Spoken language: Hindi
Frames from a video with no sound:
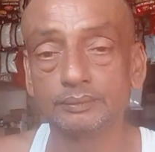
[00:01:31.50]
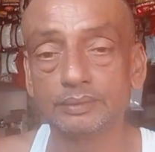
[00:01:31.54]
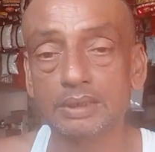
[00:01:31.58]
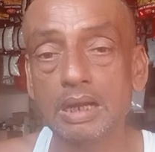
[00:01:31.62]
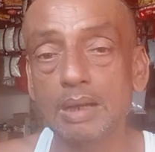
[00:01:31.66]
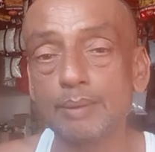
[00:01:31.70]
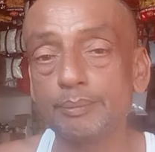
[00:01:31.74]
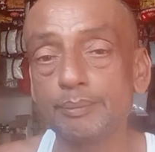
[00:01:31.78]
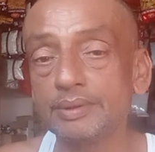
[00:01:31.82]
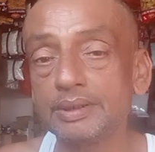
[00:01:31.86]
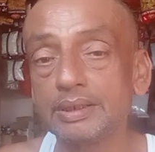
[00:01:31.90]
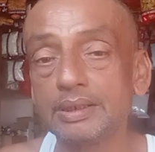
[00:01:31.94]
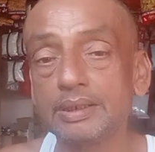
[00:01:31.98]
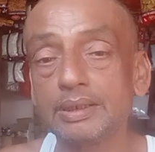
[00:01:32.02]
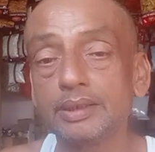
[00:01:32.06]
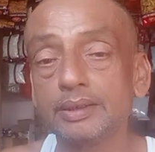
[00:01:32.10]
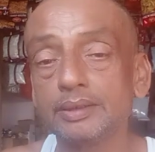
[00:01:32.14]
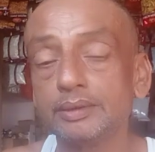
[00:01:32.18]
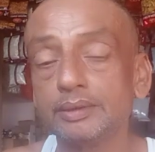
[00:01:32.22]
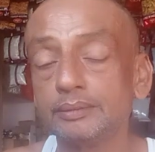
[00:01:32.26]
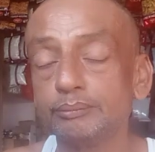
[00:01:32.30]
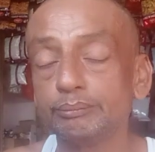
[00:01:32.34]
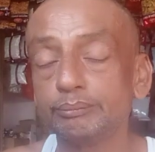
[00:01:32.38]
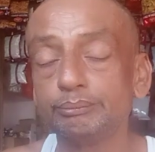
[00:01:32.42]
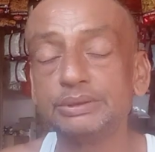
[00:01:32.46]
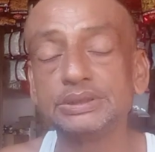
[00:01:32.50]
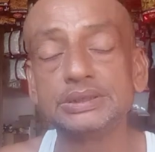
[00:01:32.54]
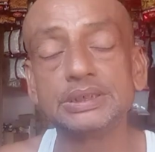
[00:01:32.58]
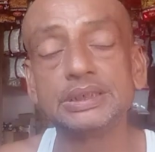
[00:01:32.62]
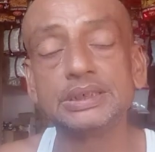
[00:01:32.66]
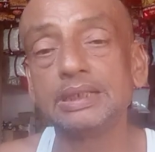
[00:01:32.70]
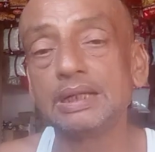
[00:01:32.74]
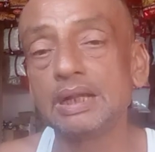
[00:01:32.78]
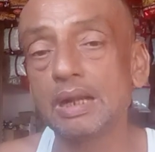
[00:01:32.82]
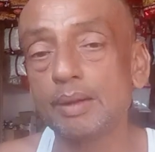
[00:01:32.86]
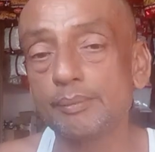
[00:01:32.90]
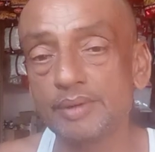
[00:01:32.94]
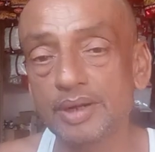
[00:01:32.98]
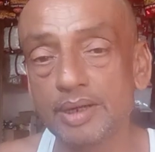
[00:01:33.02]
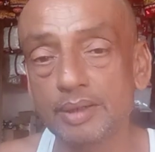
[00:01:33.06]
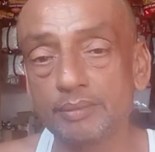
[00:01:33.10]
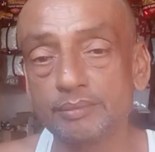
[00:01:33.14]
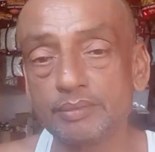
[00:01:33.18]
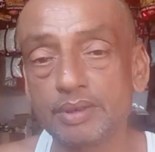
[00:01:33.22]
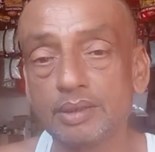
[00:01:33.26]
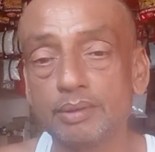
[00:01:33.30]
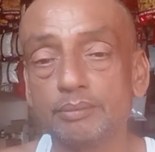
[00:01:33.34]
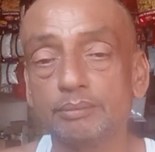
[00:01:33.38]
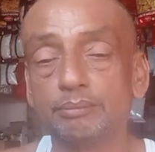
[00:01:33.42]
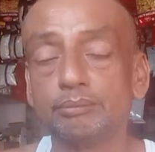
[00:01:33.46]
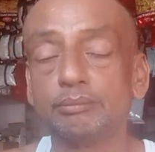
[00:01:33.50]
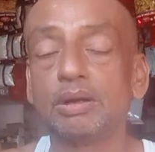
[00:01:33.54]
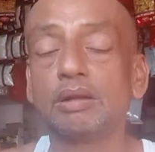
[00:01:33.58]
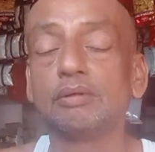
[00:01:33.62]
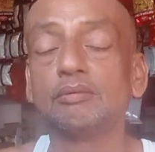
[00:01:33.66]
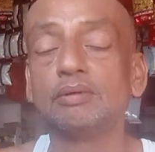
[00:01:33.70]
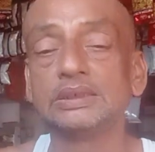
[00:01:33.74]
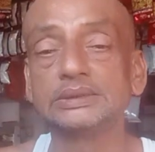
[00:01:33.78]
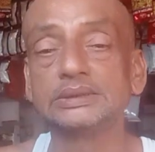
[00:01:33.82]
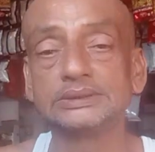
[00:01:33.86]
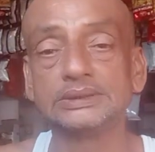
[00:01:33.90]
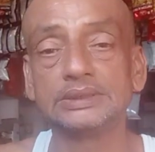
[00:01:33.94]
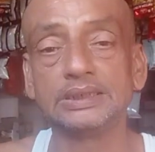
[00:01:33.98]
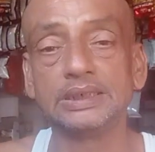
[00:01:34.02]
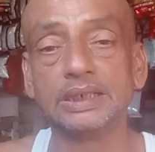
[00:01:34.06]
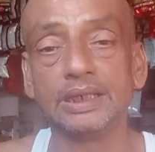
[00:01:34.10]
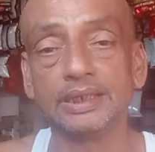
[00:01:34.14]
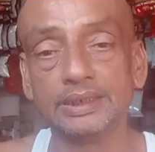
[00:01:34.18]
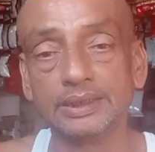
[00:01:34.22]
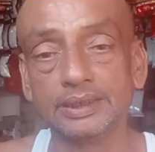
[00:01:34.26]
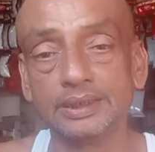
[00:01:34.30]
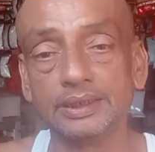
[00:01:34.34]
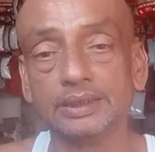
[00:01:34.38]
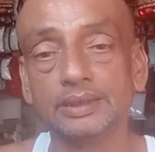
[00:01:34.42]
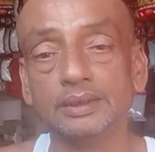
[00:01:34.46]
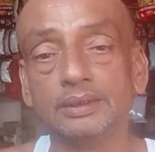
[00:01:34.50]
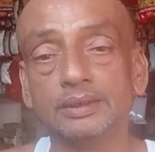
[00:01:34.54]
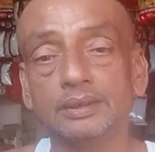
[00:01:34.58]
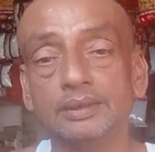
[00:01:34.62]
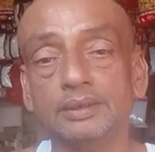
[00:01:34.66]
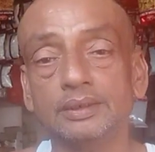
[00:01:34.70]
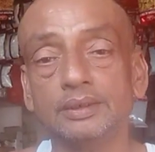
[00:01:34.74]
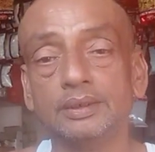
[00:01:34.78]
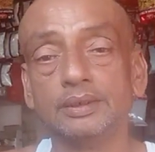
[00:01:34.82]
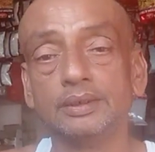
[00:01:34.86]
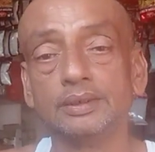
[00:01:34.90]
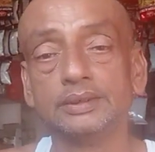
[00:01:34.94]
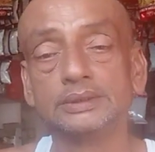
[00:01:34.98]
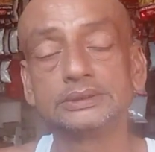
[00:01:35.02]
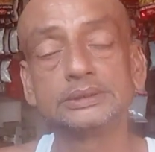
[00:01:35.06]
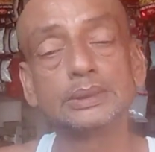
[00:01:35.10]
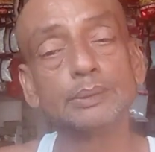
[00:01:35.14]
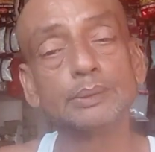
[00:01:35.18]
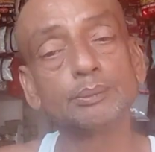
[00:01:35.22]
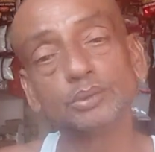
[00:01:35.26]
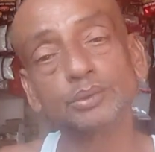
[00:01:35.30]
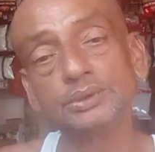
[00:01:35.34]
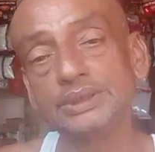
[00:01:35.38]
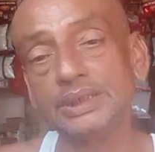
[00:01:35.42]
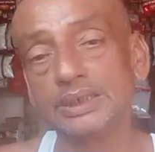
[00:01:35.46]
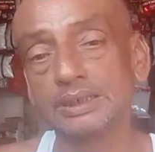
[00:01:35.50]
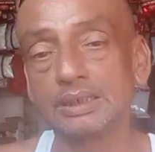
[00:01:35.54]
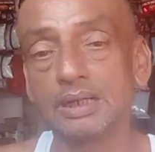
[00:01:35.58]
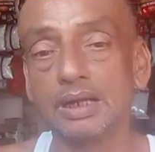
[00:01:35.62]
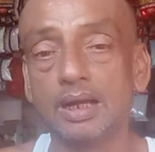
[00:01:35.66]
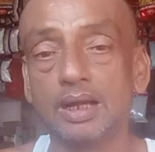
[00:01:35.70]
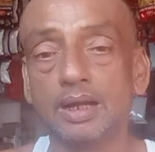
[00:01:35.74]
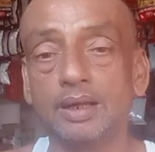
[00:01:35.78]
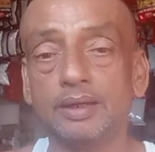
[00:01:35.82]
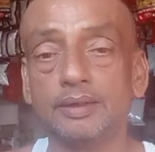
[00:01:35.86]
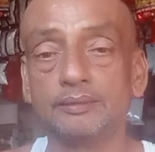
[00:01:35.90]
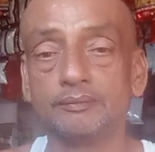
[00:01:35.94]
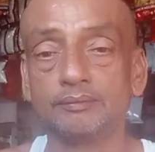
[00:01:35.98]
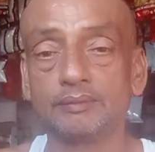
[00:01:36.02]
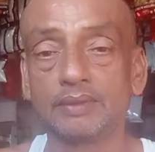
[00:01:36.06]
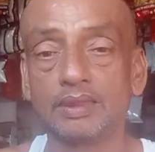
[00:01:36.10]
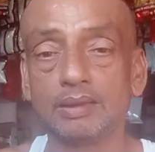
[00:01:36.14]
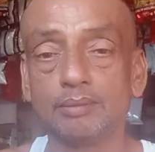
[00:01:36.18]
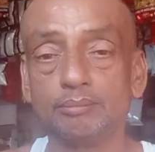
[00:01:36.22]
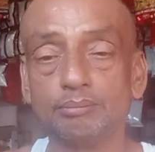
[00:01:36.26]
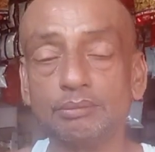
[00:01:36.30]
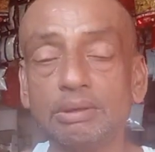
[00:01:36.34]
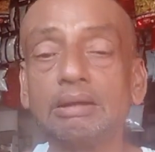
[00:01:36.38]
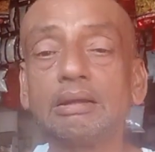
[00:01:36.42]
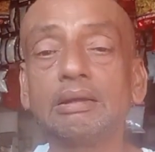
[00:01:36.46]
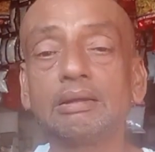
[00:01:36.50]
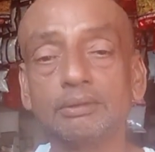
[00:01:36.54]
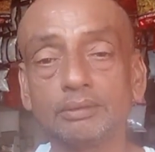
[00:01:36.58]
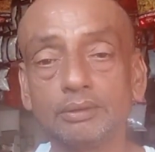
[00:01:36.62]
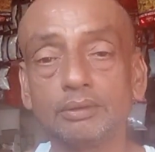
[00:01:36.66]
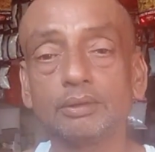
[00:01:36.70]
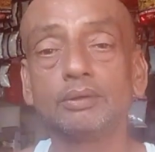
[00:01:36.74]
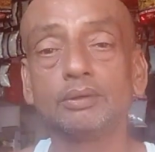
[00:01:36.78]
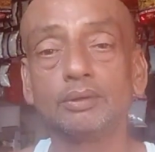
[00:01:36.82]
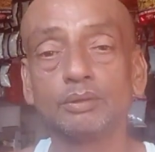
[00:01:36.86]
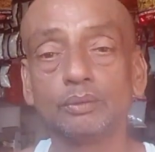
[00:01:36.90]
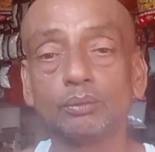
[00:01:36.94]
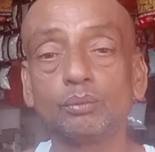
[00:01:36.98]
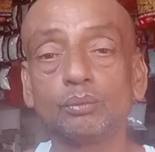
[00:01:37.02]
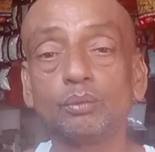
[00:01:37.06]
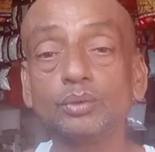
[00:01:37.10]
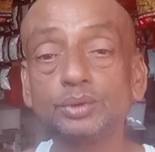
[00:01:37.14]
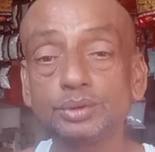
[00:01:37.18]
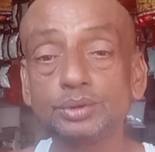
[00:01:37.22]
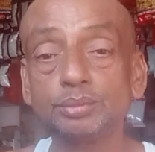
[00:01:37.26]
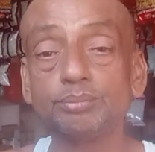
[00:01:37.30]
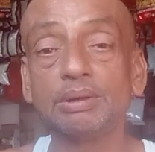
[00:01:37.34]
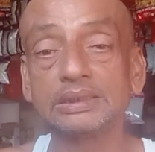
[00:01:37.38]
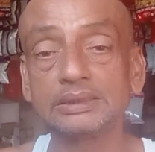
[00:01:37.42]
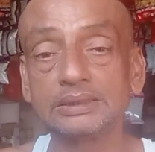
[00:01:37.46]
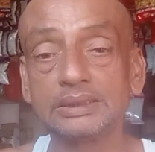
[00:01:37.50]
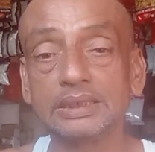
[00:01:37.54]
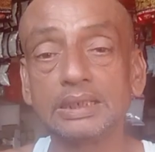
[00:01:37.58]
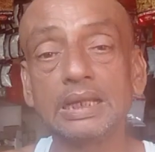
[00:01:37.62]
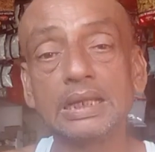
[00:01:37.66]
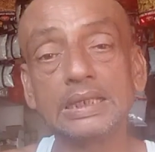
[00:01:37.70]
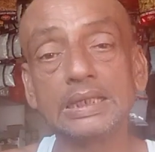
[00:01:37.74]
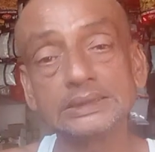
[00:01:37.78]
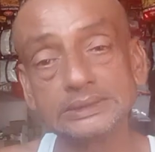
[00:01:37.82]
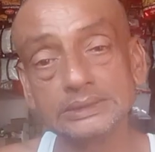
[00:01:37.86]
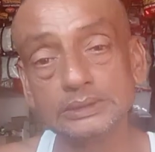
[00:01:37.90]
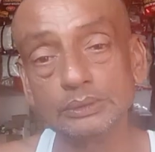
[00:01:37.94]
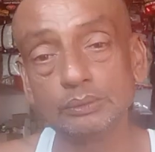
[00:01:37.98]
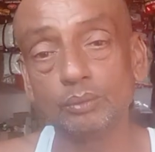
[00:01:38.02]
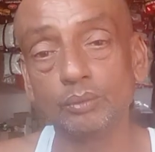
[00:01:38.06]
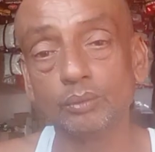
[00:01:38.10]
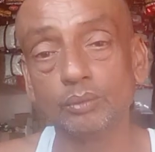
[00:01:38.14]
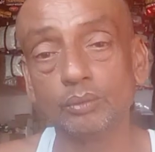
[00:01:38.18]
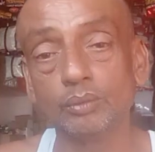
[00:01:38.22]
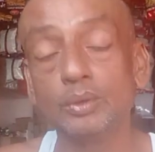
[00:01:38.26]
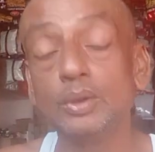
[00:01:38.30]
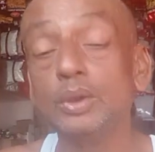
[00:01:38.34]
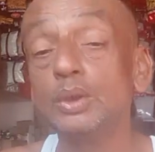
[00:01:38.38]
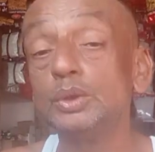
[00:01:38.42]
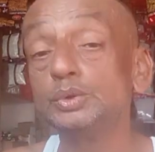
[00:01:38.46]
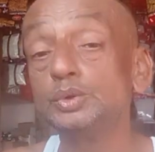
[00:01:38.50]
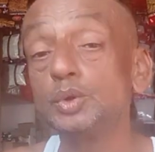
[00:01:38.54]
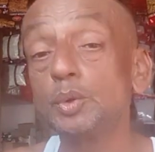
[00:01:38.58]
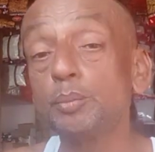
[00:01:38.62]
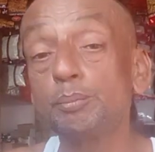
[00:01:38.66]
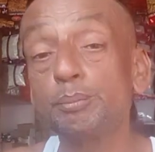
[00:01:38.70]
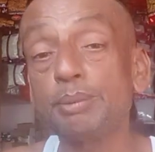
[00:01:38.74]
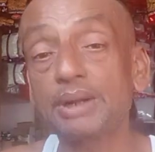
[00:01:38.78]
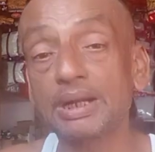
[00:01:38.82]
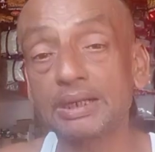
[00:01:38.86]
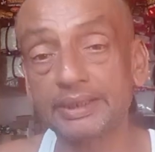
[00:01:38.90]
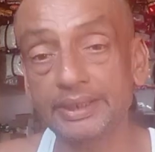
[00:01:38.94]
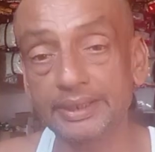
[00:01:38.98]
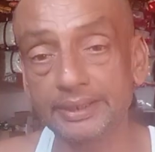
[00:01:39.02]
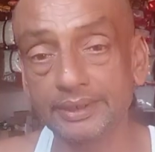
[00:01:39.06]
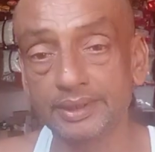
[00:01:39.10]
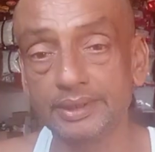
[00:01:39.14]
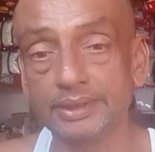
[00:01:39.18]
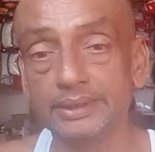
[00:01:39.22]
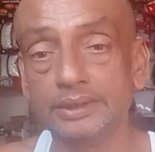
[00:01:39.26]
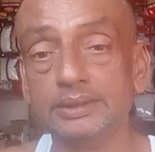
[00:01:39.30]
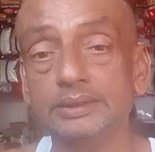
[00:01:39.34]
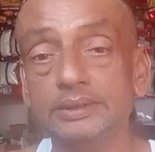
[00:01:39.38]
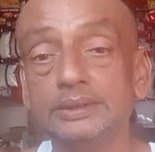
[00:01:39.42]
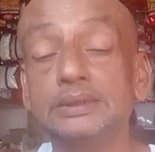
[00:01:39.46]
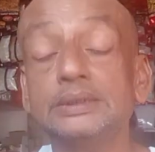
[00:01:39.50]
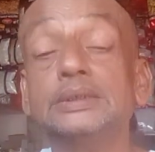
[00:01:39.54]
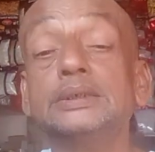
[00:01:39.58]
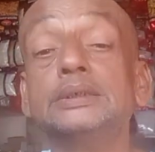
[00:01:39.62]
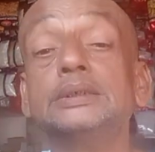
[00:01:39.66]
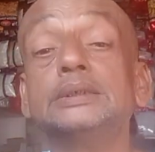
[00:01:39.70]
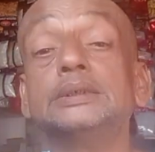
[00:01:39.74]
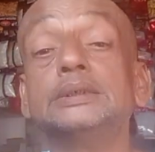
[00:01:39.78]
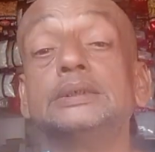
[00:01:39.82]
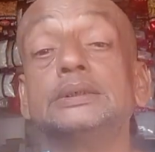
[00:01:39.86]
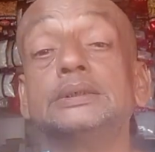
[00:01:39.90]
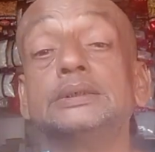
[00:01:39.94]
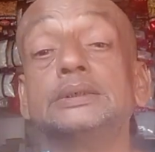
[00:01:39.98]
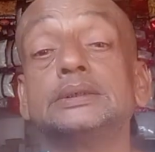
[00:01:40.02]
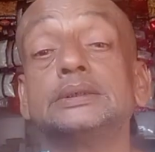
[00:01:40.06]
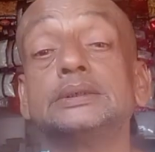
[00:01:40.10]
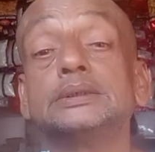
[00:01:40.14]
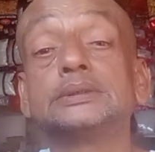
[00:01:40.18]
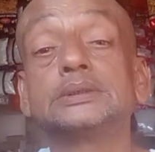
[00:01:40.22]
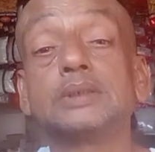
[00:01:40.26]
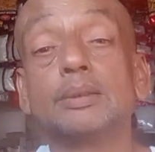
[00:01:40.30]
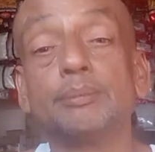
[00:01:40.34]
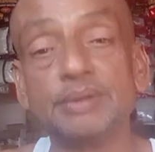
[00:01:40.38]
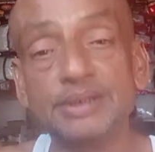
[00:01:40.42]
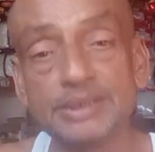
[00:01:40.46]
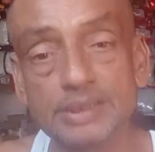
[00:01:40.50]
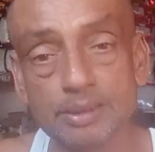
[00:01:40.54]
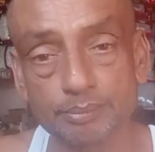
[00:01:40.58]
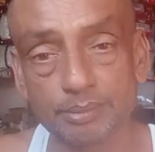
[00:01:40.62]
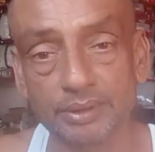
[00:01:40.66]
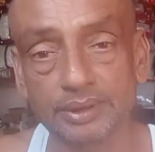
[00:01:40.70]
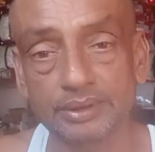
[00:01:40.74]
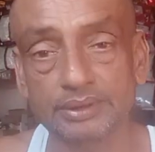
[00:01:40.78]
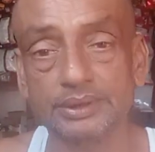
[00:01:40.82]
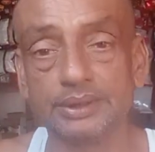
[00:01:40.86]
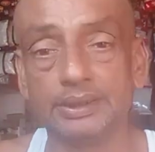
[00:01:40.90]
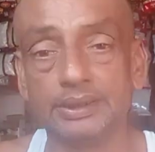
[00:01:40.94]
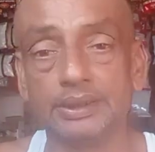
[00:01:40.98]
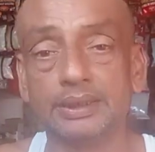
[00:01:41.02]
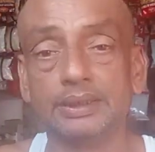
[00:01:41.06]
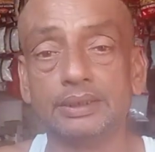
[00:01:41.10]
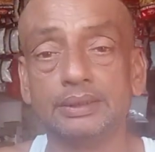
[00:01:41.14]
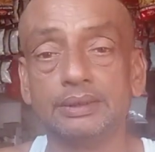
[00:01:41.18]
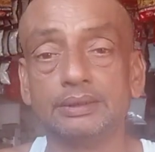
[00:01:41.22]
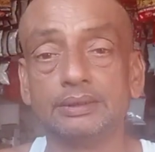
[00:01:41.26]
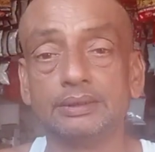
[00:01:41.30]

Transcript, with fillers: आपने पिछली रामायण में भगवान श्री हरि की सब कुछ देखा मगर कुछ बातें ऐसी हों जो प्रैक्टिकली समझ नहीं पड़ती हैं